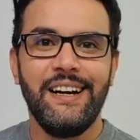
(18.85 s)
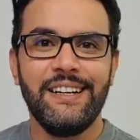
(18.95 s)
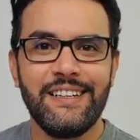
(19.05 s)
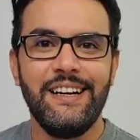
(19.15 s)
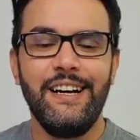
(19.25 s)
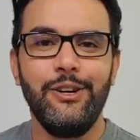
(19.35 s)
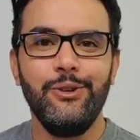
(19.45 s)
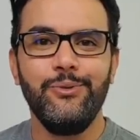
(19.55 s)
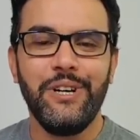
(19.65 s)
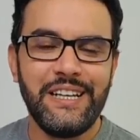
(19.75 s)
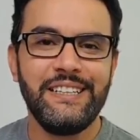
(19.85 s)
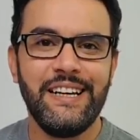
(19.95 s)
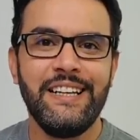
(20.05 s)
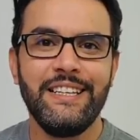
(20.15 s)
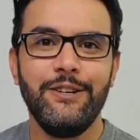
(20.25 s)
الراحة
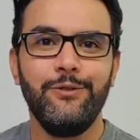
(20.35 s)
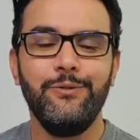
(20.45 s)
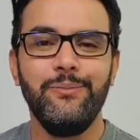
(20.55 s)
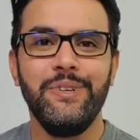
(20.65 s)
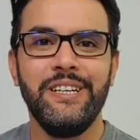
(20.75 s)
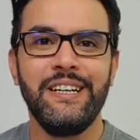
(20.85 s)
وهذا اليوم آه،